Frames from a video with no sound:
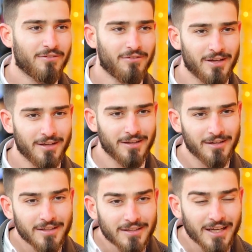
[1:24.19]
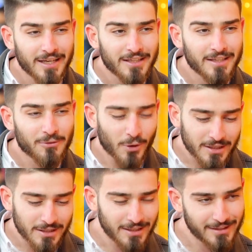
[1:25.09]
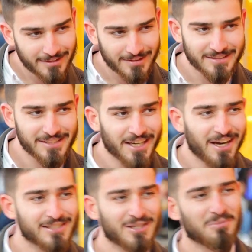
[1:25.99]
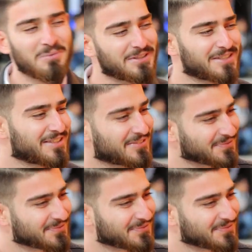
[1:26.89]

فيعني الورده شيء خاص طمي بس